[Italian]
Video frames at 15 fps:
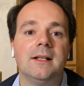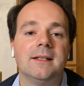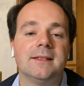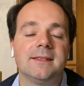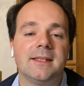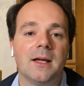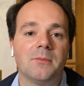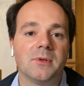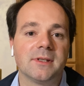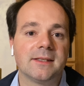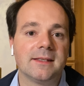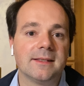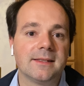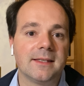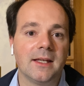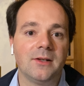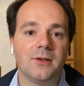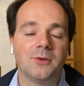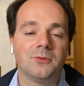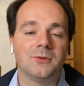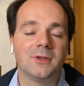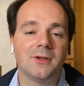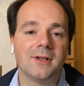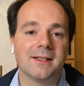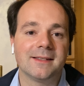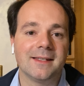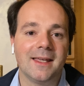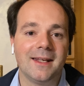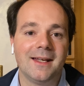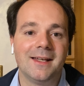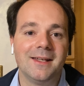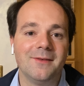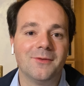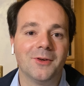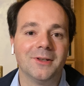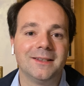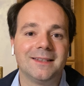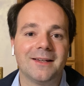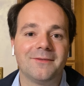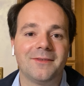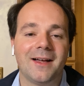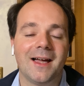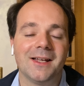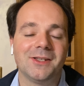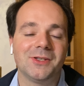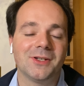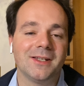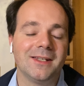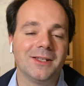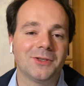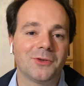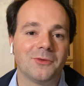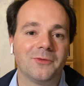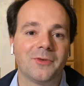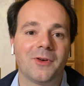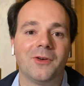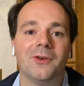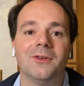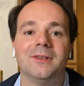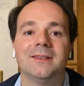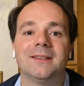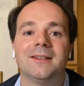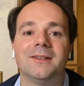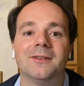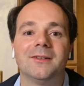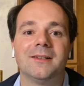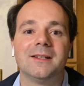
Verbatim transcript: stiamo assistendo a tutta una serie di volta faccia, dietro front no?